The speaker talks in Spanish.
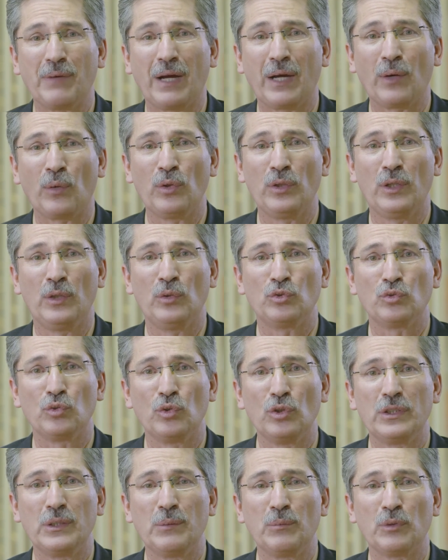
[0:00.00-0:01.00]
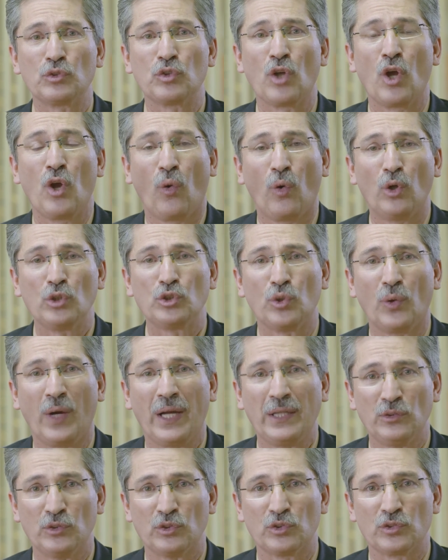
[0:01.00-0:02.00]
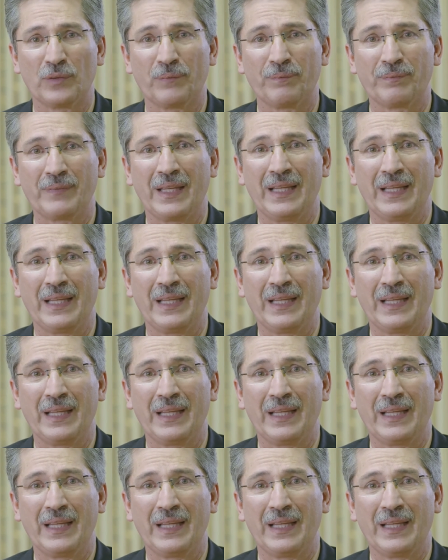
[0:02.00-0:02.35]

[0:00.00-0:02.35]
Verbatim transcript: bajo de los últimos ocho años.